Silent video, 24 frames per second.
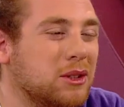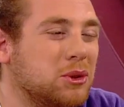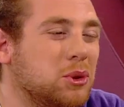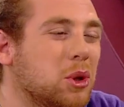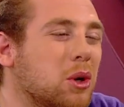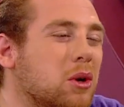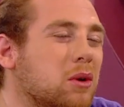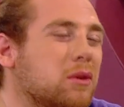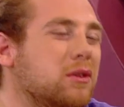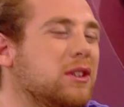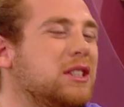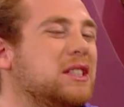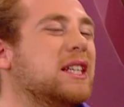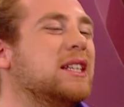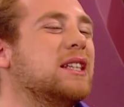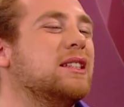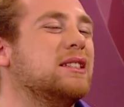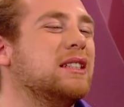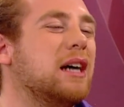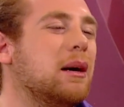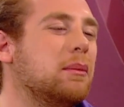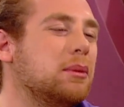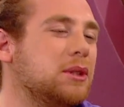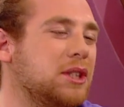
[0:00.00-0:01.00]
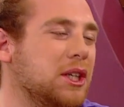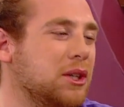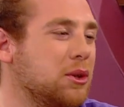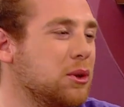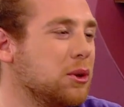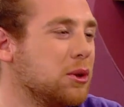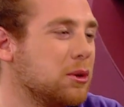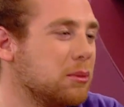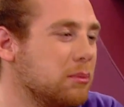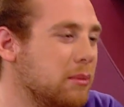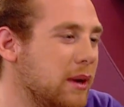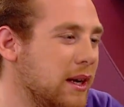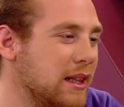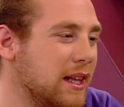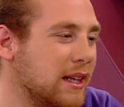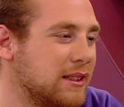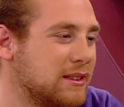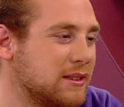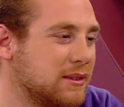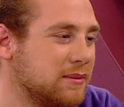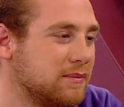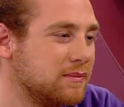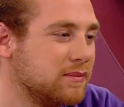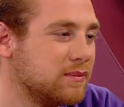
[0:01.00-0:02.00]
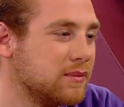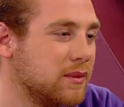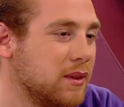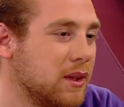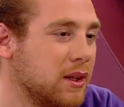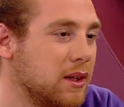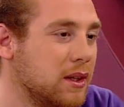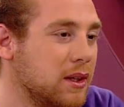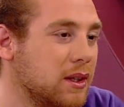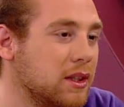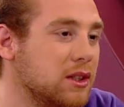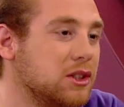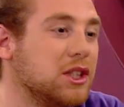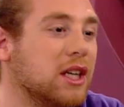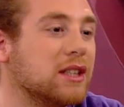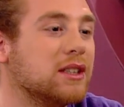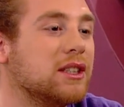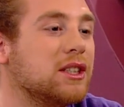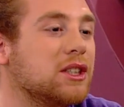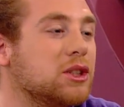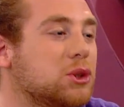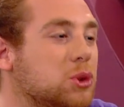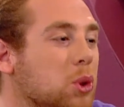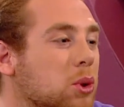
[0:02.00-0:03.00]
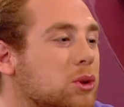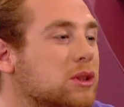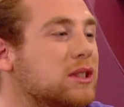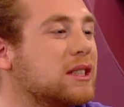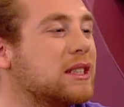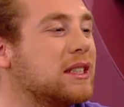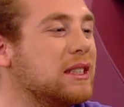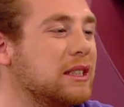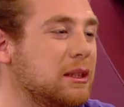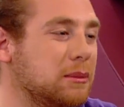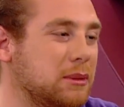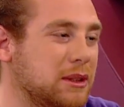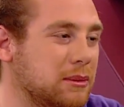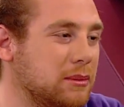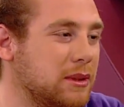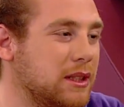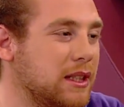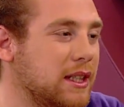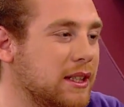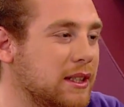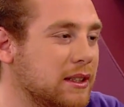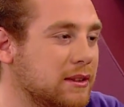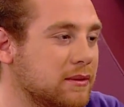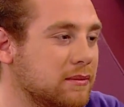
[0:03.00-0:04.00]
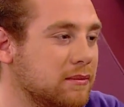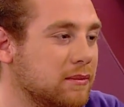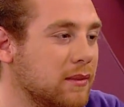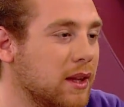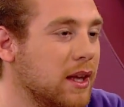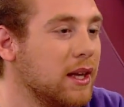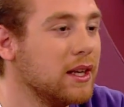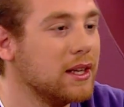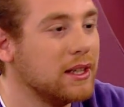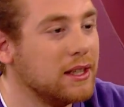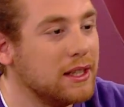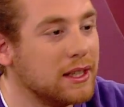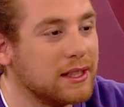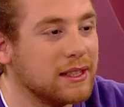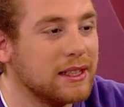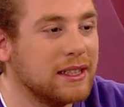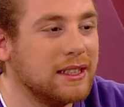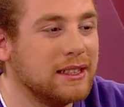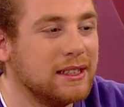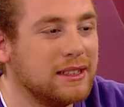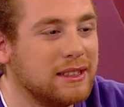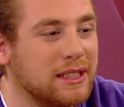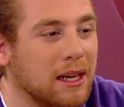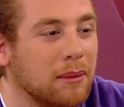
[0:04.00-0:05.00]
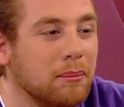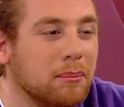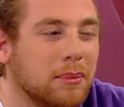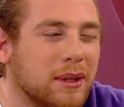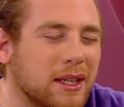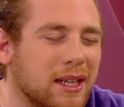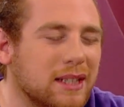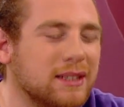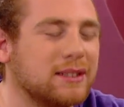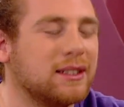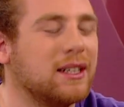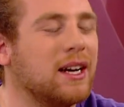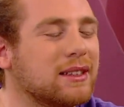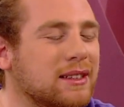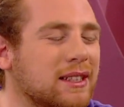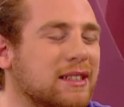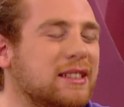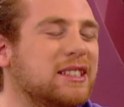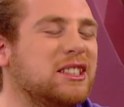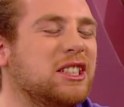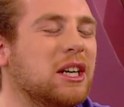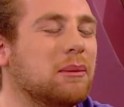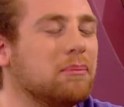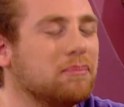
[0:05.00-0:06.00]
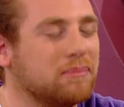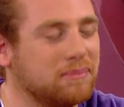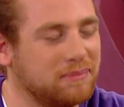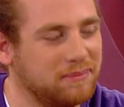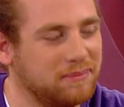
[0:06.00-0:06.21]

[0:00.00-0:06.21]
çok vicdan azabı çekiyorum beyler. Canları çok sıkıldı bizimkilerin. Yarın gideceğim, biraz rahatlatacağım.